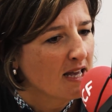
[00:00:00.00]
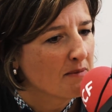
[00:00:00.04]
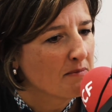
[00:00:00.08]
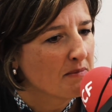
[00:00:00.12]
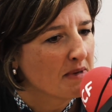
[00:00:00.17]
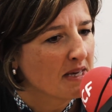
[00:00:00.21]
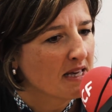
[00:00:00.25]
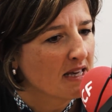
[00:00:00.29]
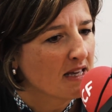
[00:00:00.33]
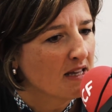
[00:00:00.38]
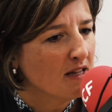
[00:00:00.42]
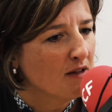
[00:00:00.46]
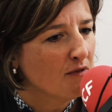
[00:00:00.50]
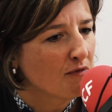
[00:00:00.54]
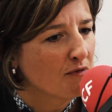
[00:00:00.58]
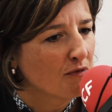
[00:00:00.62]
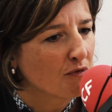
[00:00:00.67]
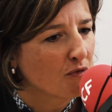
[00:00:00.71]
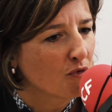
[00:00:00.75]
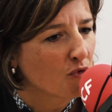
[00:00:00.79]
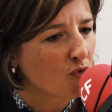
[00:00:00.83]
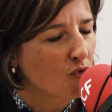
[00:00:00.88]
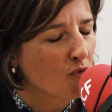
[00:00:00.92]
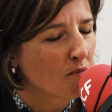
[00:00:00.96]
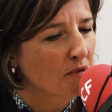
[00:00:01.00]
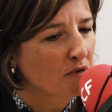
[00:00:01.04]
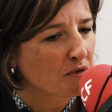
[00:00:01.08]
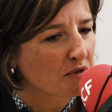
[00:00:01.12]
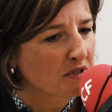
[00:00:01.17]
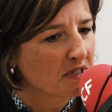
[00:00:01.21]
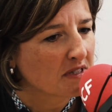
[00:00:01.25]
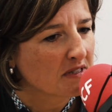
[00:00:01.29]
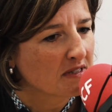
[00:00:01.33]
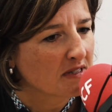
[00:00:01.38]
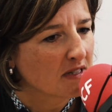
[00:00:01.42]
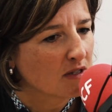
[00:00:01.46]
mais il faut
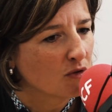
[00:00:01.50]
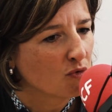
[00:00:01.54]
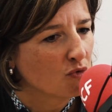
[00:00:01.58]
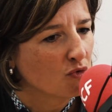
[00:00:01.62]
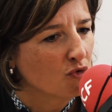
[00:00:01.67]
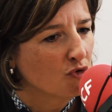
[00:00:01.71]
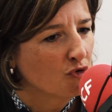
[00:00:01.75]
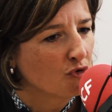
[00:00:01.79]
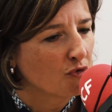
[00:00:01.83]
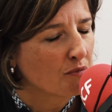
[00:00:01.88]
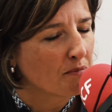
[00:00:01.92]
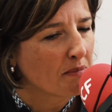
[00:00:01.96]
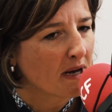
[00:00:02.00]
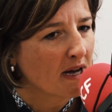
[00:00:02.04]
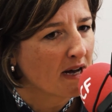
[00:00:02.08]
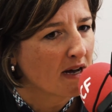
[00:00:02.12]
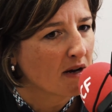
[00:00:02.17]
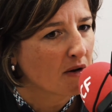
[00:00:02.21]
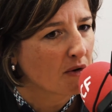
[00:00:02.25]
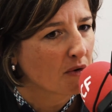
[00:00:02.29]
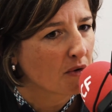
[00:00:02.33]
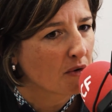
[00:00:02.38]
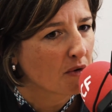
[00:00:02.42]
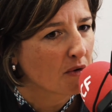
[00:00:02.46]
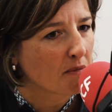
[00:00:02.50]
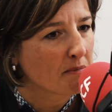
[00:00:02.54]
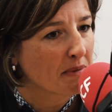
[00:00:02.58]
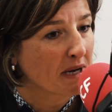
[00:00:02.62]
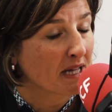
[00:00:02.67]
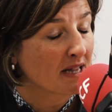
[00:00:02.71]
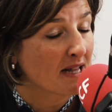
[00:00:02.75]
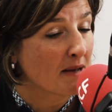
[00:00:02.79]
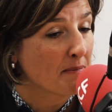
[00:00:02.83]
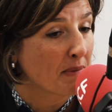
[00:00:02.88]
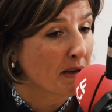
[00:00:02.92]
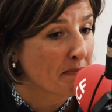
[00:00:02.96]
compenser ces doutes par
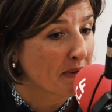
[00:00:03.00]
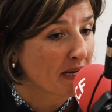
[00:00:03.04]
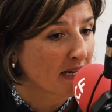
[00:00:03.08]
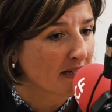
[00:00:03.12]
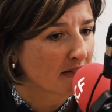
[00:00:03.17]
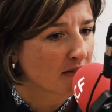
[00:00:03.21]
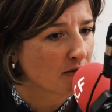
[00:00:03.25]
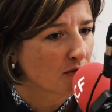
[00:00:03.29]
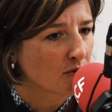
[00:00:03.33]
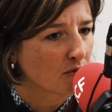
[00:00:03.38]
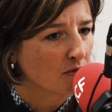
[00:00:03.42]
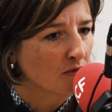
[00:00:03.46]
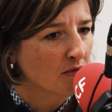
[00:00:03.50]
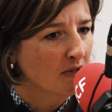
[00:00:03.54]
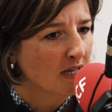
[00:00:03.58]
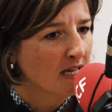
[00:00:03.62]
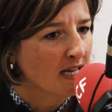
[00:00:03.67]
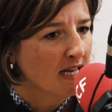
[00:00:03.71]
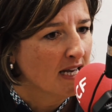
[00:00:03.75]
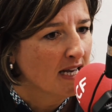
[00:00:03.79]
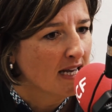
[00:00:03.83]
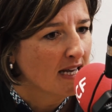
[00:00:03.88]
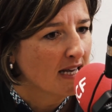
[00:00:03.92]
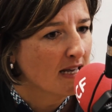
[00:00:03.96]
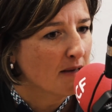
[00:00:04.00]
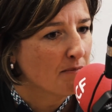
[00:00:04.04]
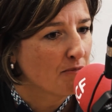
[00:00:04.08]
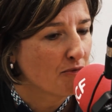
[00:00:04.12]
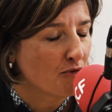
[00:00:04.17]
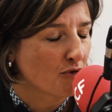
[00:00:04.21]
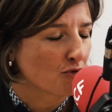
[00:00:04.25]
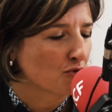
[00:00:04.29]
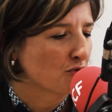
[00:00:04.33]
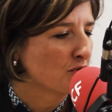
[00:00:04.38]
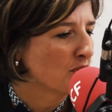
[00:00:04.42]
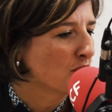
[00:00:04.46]
de la préparation et
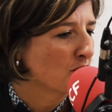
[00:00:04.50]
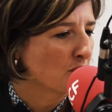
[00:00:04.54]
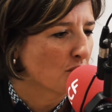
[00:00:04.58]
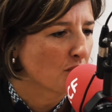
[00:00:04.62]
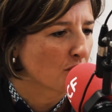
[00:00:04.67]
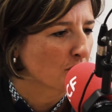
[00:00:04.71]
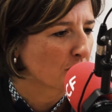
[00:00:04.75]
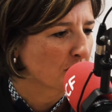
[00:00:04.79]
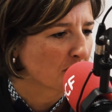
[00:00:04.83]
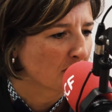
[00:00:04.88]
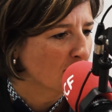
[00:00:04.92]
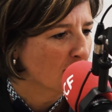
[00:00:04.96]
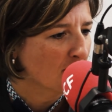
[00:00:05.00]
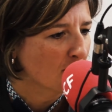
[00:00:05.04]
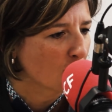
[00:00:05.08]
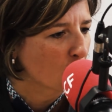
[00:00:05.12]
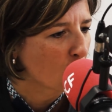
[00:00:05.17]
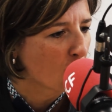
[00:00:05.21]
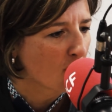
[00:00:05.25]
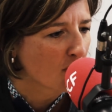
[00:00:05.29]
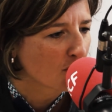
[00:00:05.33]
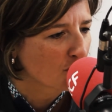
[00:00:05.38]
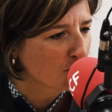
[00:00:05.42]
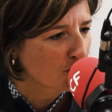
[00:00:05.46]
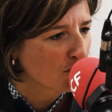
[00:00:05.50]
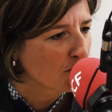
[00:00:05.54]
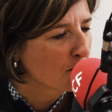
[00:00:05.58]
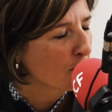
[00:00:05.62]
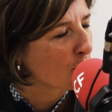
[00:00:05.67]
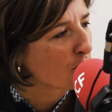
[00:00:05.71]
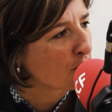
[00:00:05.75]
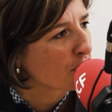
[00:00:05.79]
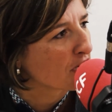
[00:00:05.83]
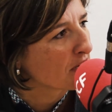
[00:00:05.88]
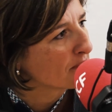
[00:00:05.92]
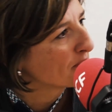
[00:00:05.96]
puis ensuite se lancer et croire en son
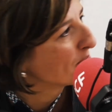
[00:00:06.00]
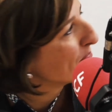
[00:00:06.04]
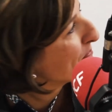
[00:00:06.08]
projet.